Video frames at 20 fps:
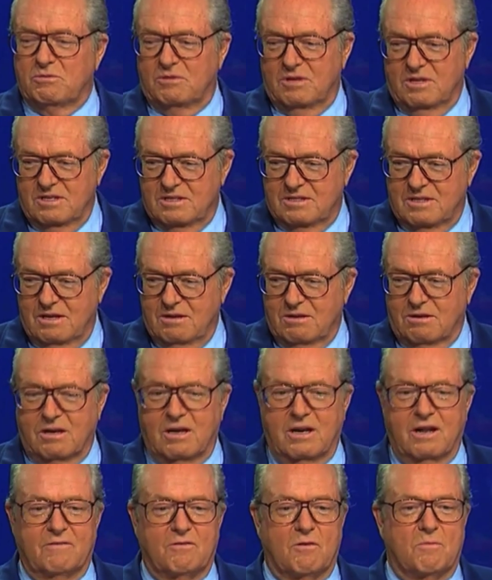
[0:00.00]
La différence
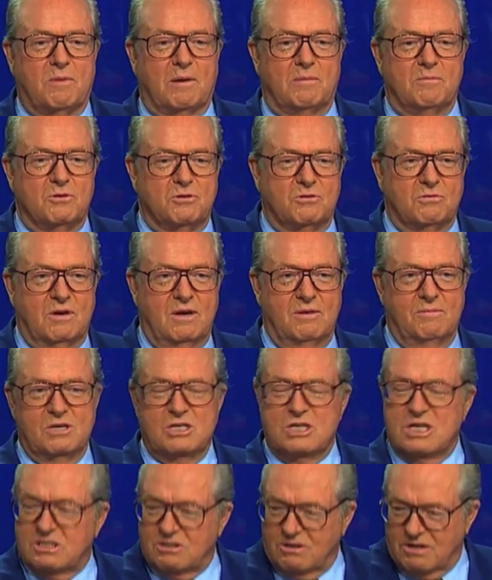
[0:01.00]
aujourd'hui, c'est que dans le
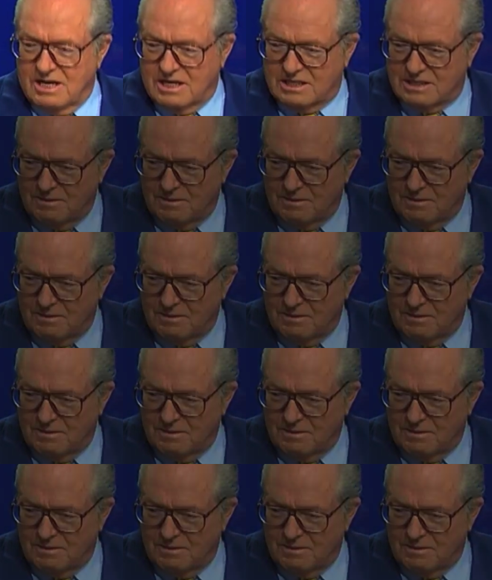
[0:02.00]
rôle de la